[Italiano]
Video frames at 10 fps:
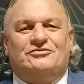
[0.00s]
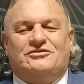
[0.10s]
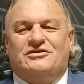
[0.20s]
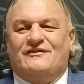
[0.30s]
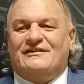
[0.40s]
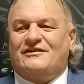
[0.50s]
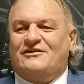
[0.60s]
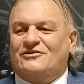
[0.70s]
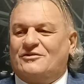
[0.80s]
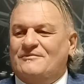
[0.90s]
tutti
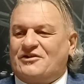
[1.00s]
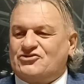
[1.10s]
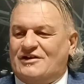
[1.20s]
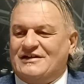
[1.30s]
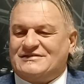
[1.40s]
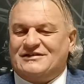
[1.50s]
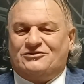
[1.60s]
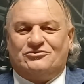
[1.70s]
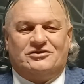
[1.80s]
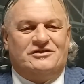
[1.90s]
diventano commercialisti,
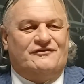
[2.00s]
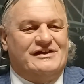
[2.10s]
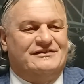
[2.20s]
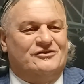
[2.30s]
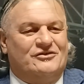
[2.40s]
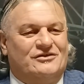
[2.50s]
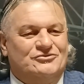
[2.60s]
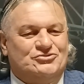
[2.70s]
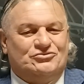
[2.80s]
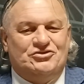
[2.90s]
tutti
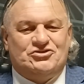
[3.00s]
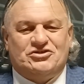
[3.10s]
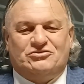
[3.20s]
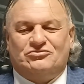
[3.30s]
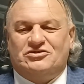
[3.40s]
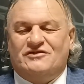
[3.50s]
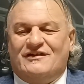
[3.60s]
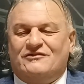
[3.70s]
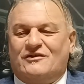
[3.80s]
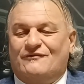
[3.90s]
diventano giudici, tutti
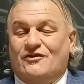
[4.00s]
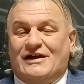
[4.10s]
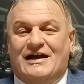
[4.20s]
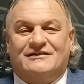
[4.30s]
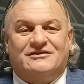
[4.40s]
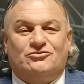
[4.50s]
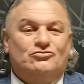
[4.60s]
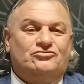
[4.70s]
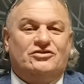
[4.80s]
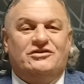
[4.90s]
diventano avvocati,
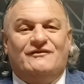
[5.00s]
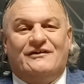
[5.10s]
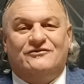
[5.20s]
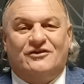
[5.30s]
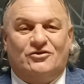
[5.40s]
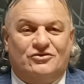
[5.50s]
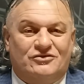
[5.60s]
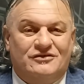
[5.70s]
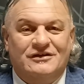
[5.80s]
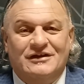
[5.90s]
tutti
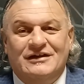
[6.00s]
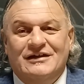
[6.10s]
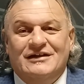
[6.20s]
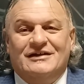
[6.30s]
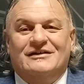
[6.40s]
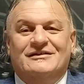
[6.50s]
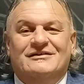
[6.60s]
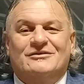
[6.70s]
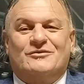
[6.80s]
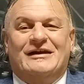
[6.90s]
diventano
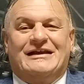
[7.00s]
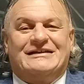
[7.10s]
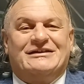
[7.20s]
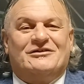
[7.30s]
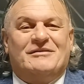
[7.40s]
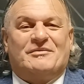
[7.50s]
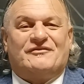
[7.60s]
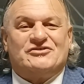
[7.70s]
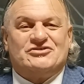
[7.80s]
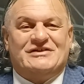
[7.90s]
eh, quelle categorie
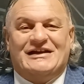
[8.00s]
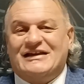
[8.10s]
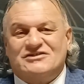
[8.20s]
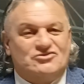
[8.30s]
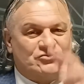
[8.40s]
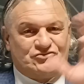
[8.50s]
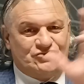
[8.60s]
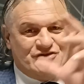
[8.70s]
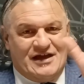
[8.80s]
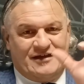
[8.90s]
professionali che si sono
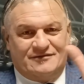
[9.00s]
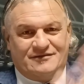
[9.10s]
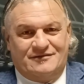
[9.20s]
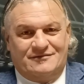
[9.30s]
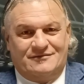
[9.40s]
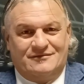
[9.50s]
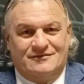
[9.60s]
sognate.